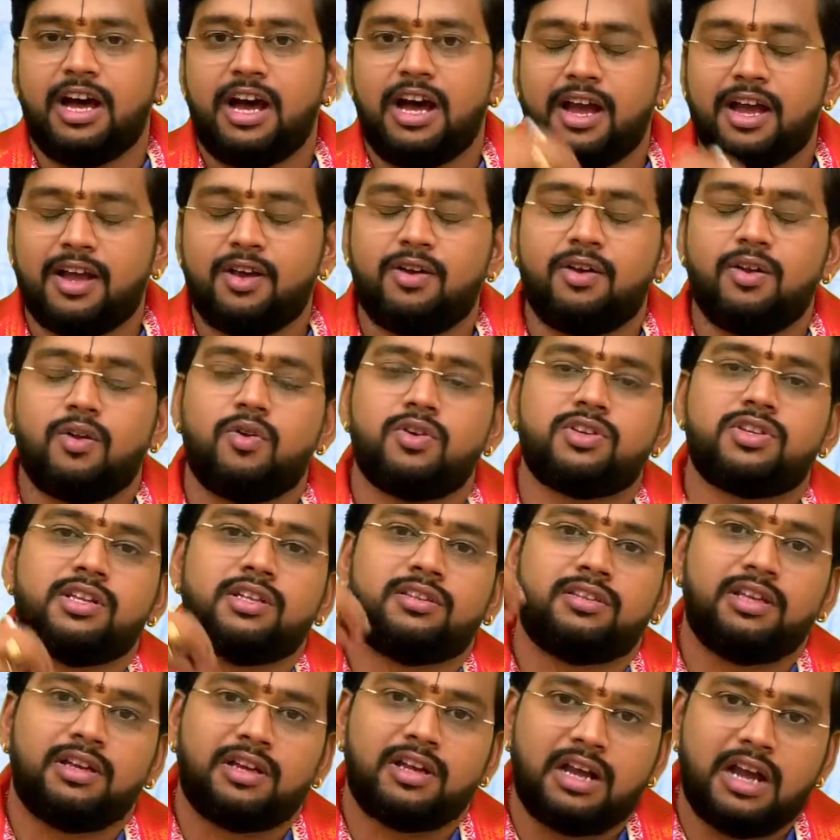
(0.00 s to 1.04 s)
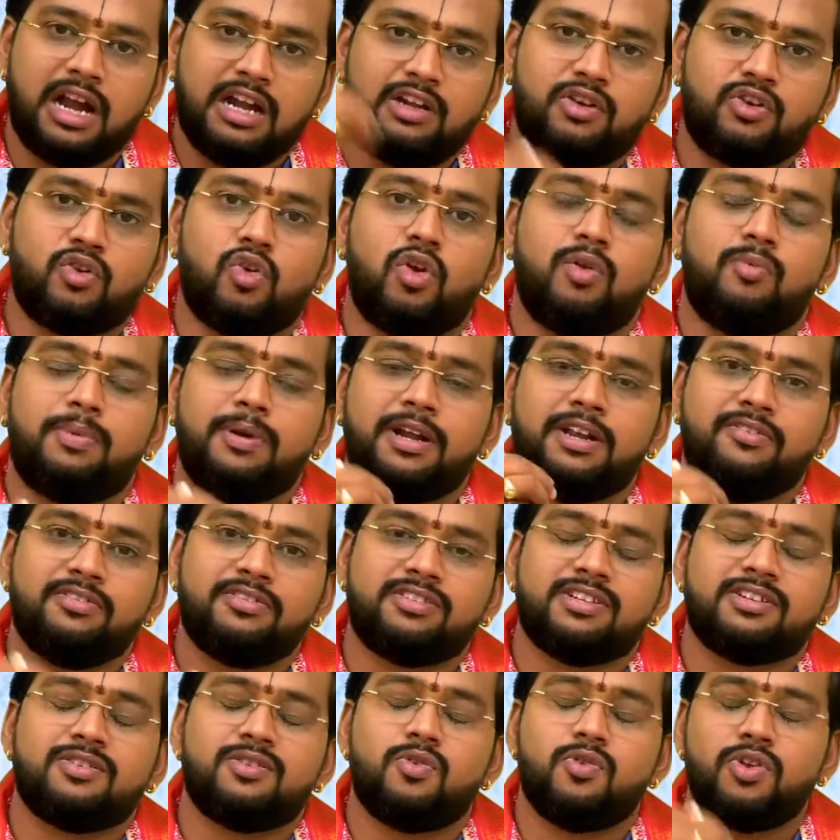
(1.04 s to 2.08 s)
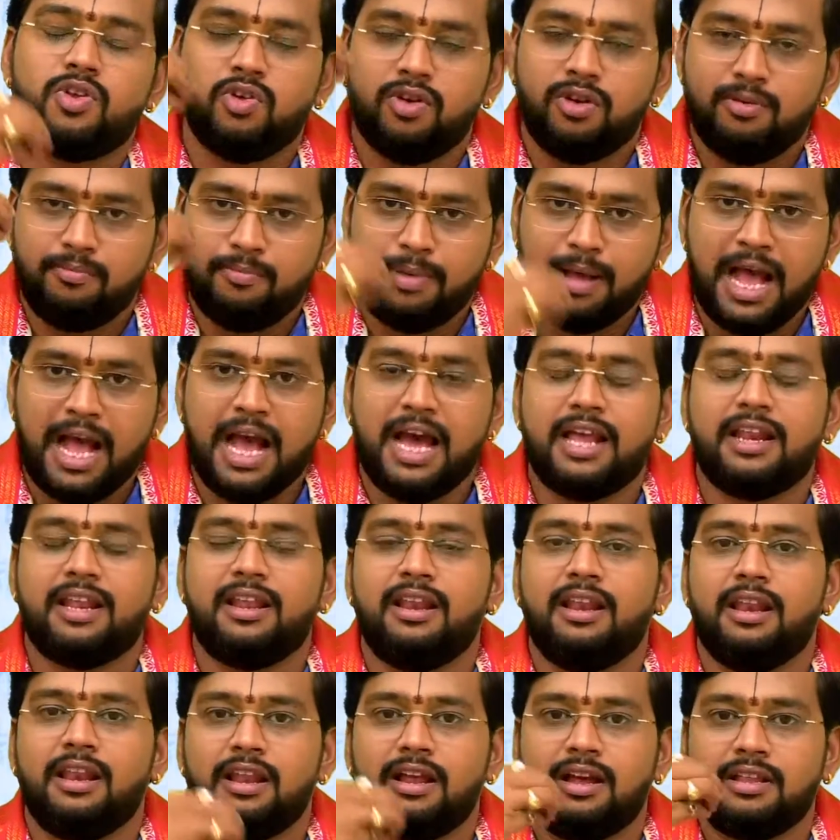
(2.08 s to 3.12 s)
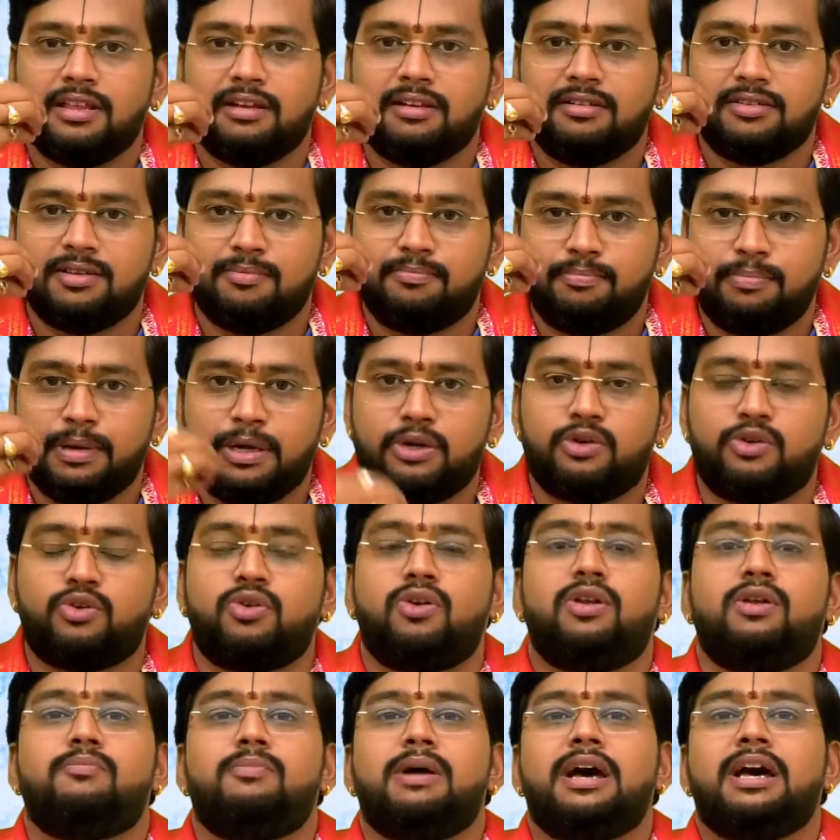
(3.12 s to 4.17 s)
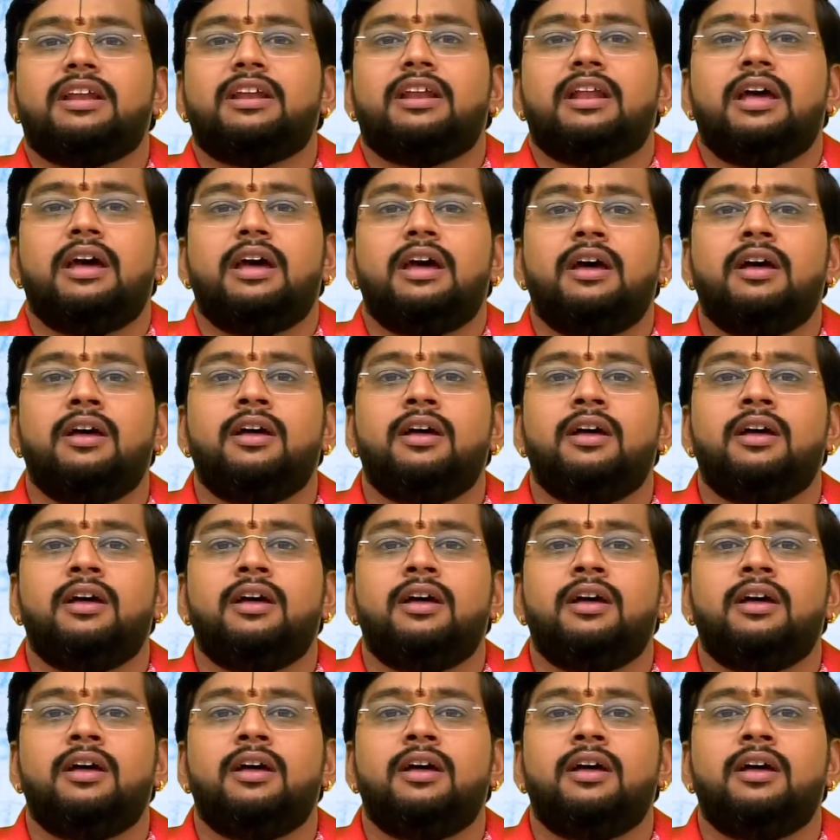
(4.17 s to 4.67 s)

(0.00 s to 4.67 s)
ஆக்ரோஷத்தை கண்ட்ரோல் பண்ணி வச்சிருக்கக்கூடிய ஒரு பேரல் அதாவது பெட்ரோல் பேரலை